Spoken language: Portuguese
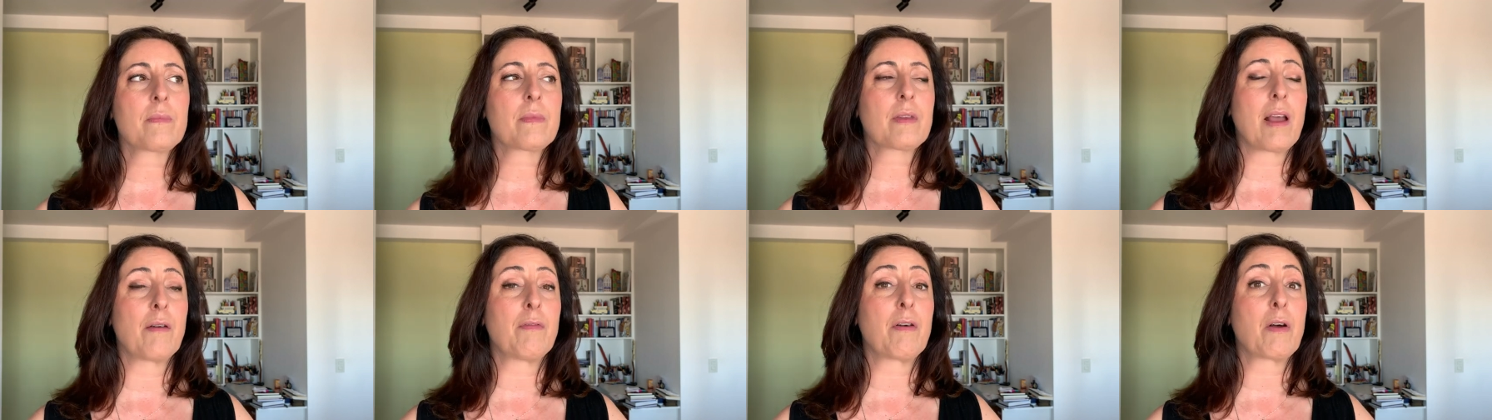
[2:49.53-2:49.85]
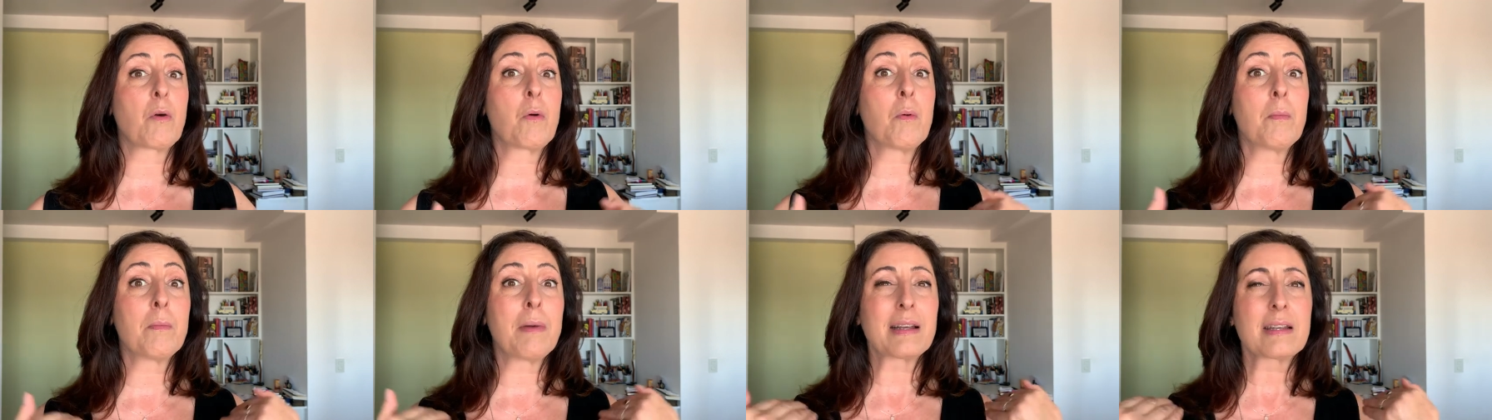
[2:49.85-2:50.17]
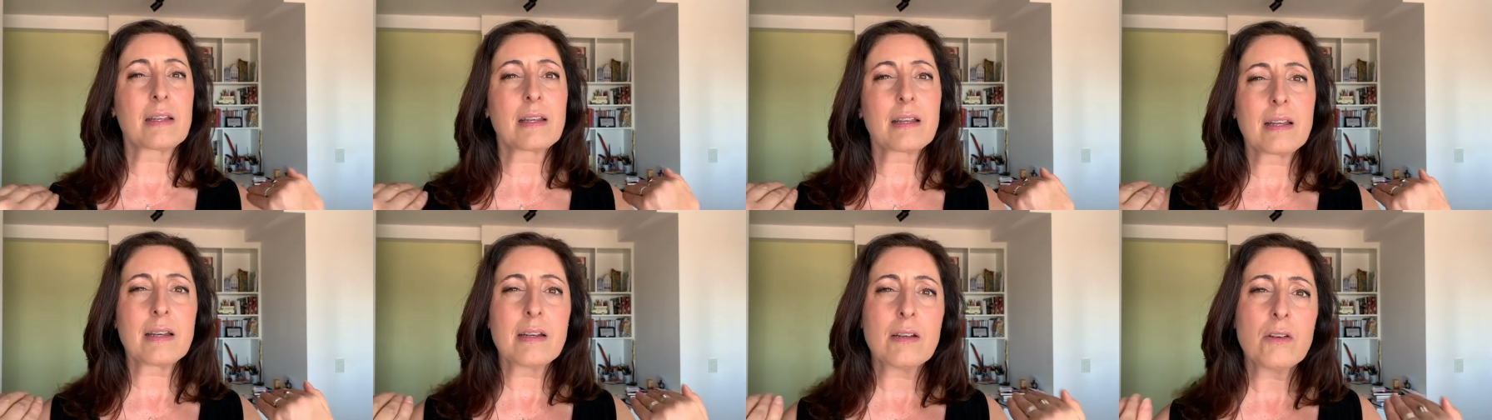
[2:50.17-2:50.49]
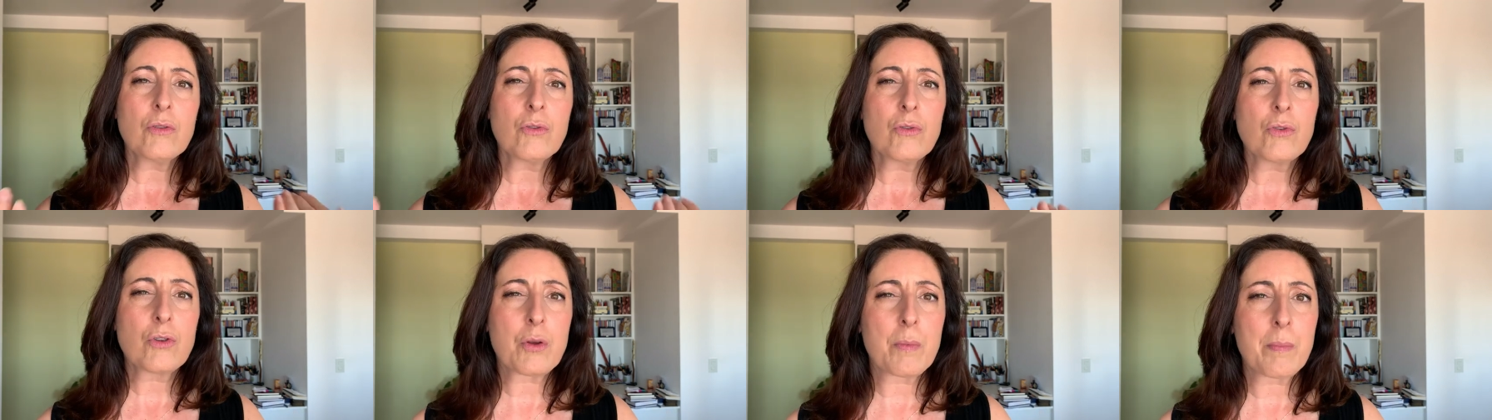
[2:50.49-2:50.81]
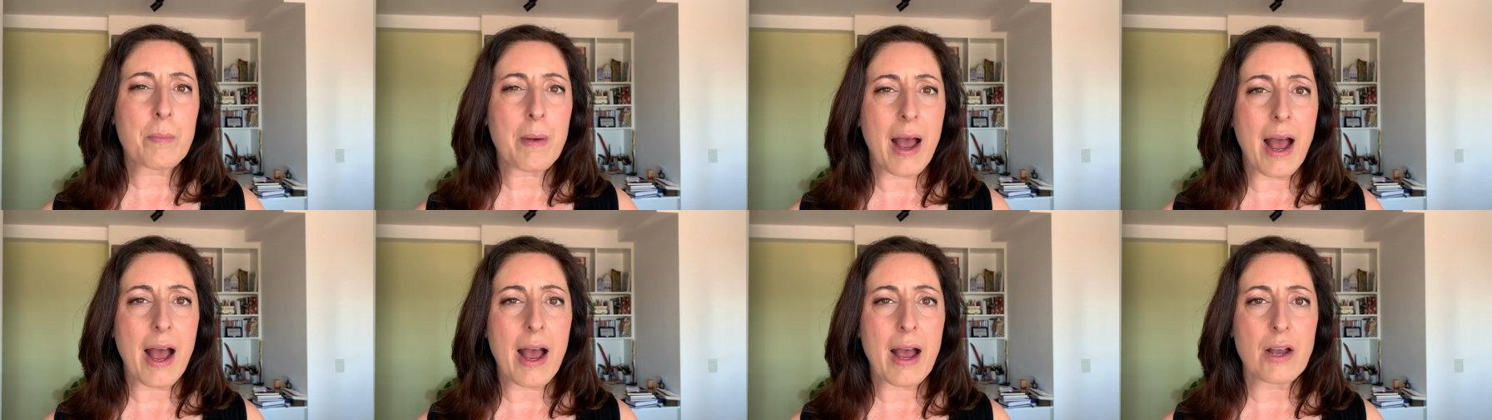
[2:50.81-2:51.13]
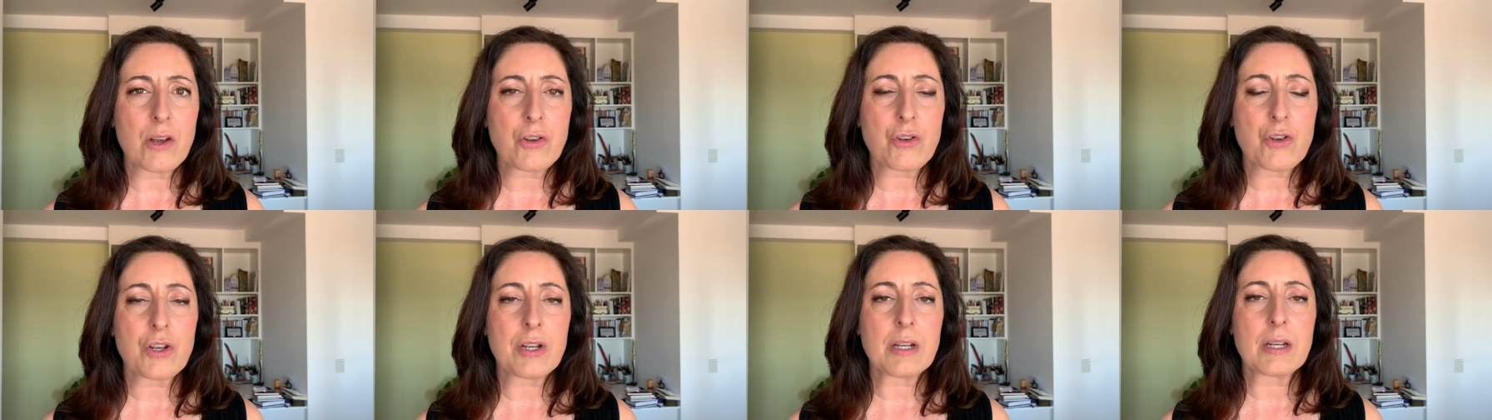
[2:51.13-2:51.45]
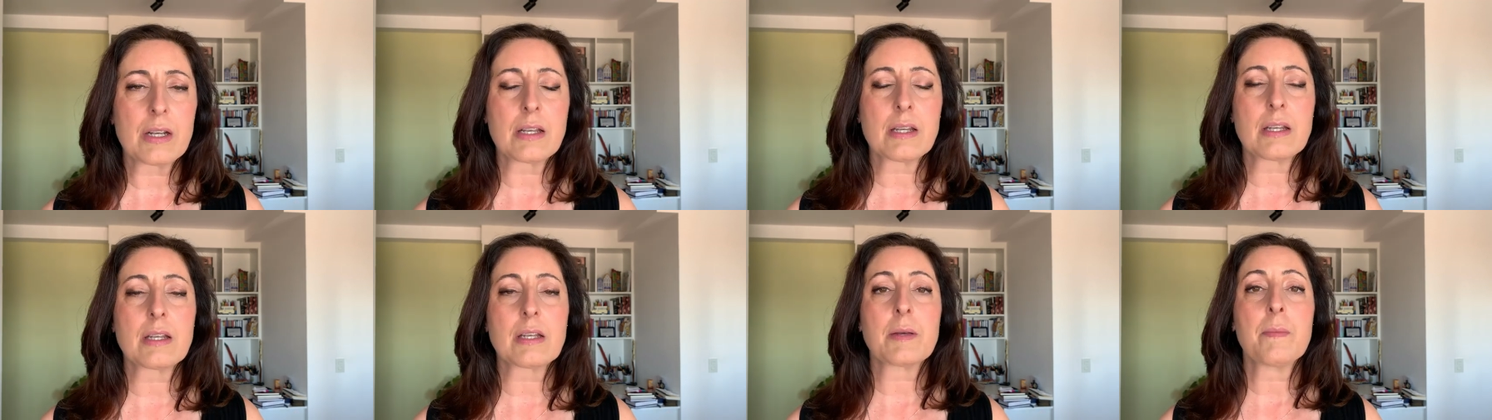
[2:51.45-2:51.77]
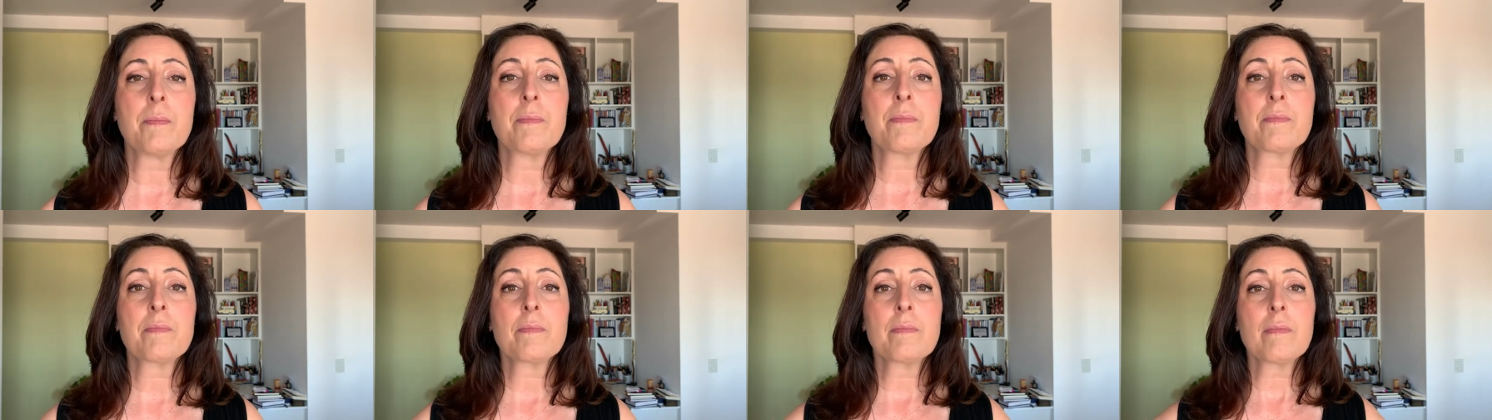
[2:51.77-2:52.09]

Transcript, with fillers: estava com bastante páginas